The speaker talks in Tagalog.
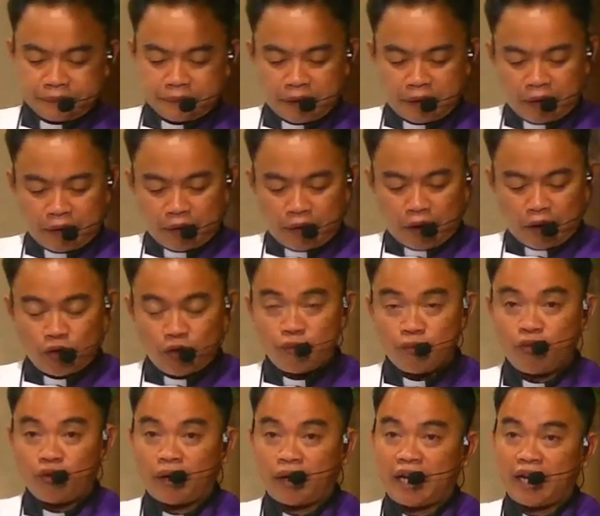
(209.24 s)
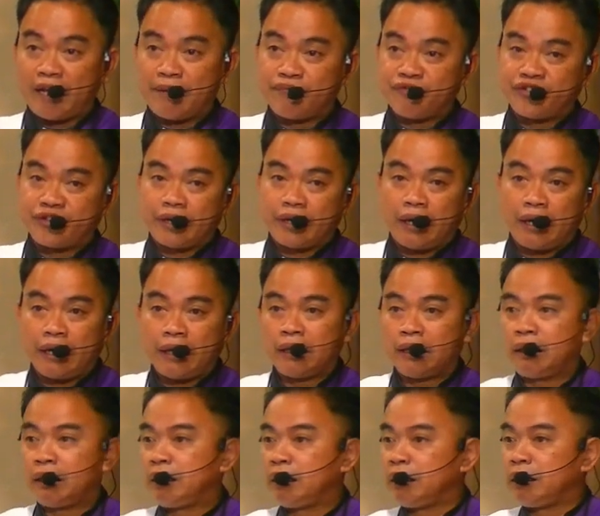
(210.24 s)
Karon mo claim siya
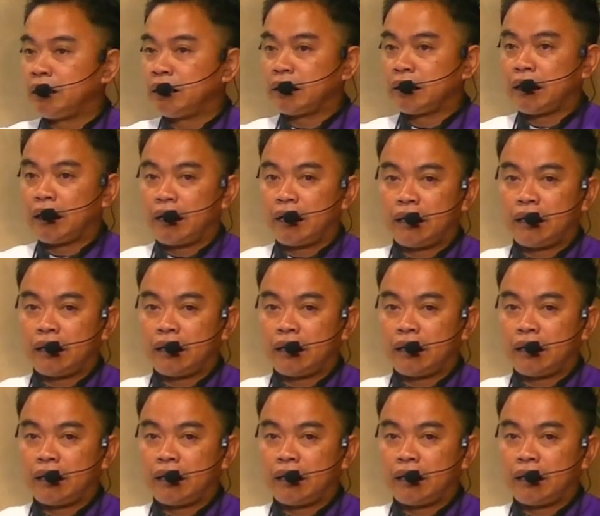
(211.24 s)
nga